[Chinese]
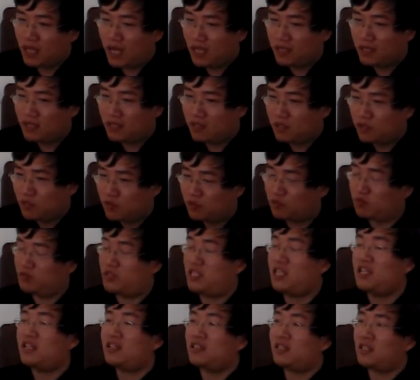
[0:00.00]
它的属
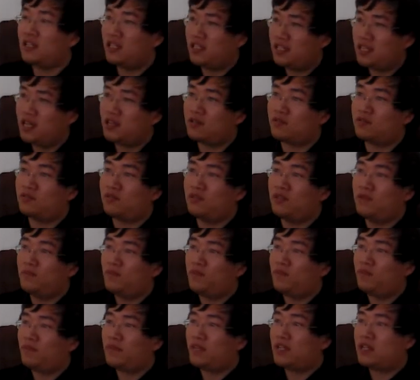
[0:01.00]
性，你可以这样说。
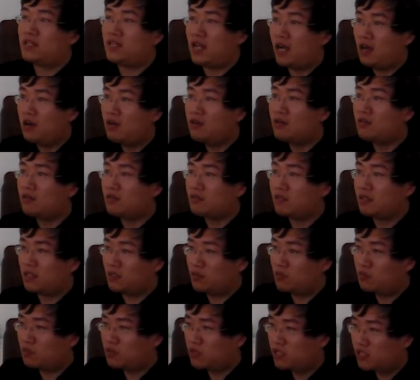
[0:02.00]
然后你
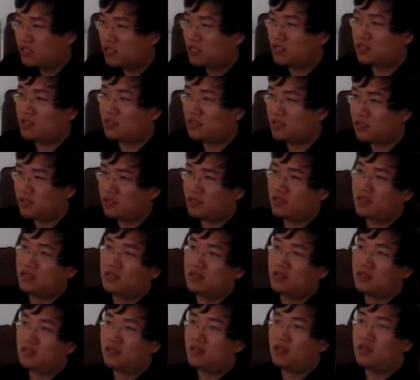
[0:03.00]
去致知，
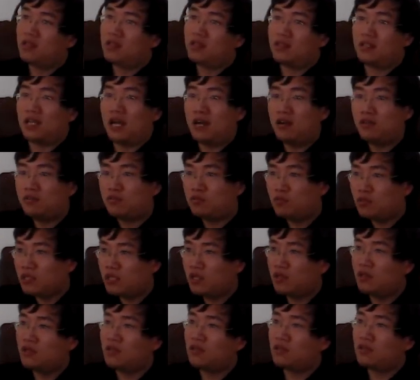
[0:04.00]
然后最
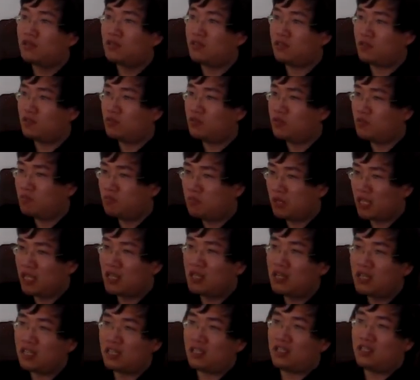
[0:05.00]
后你去
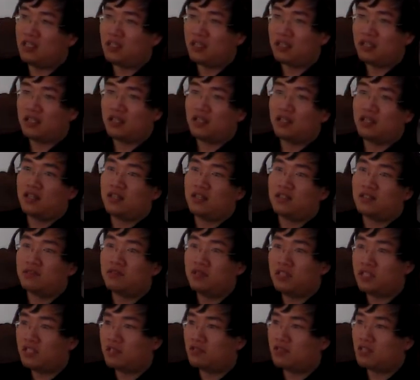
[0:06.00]
明理，
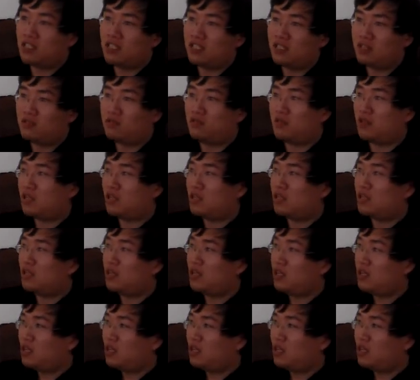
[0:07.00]
所以叫做理学。